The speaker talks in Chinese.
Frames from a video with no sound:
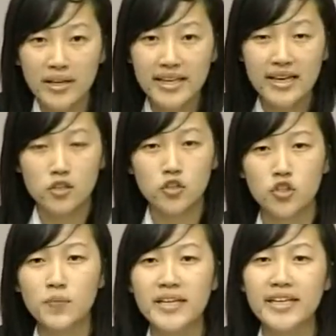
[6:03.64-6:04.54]
光业、
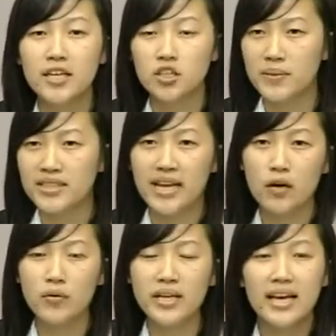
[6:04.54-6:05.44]
食品业、食品
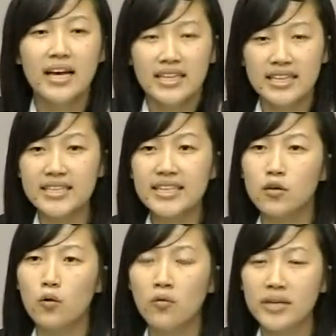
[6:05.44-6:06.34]
加工业一
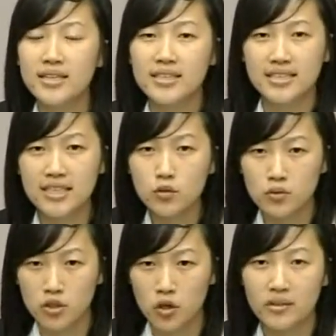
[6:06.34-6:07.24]
切工业的基
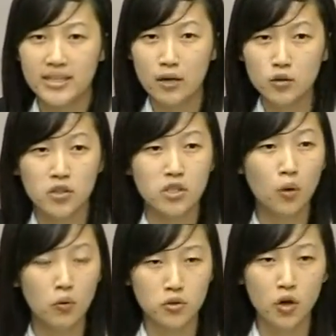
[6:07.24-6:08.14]
础的时候，你告诉我是
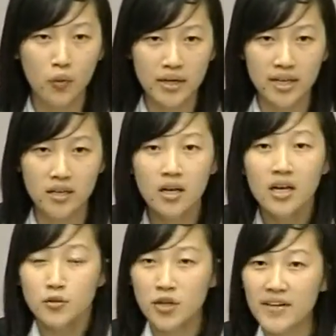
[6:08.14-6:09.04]
铜臭味呢？
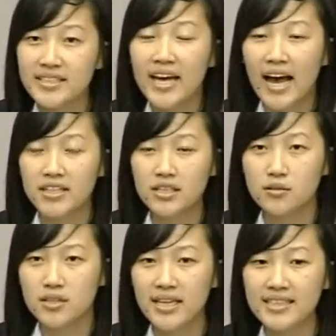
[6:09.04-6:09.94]
对方今天还
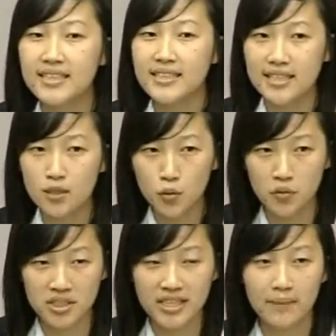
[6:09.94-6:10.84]
是建立在第一个错
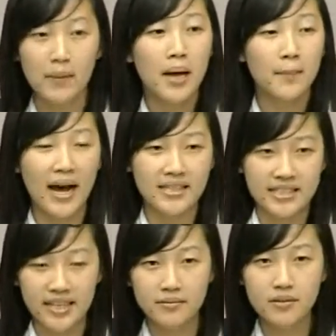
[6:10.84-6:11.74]
误之上，把
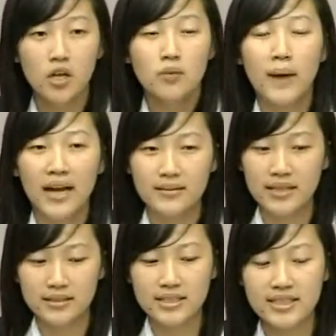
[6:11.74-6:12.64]
钱把
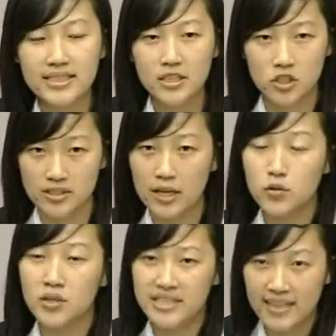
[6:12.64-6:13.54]
经济只
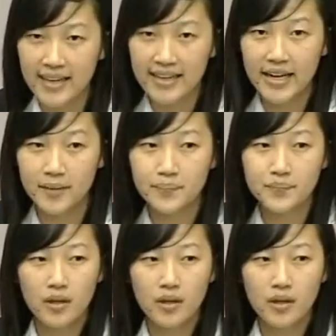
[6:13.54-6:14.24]
当做钱来看。